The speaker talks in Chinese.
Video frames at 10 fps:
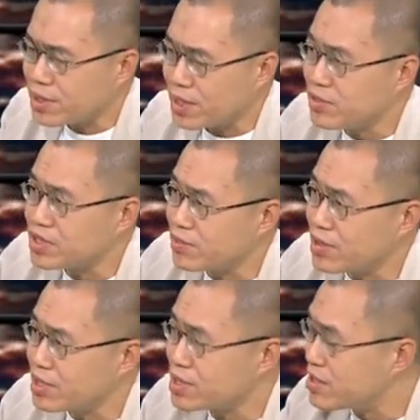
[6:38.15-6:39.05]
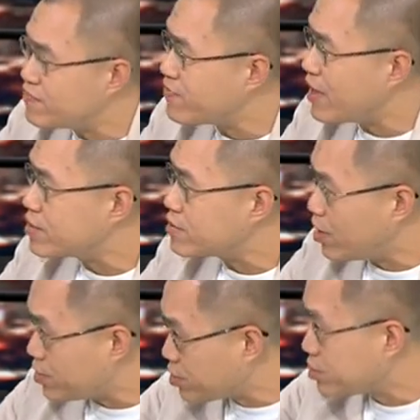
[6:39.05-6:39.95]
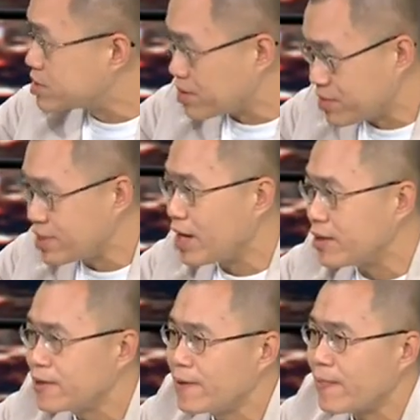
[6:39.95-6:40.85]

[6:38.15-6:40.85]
他们怎么样侵犯儿童，怎么样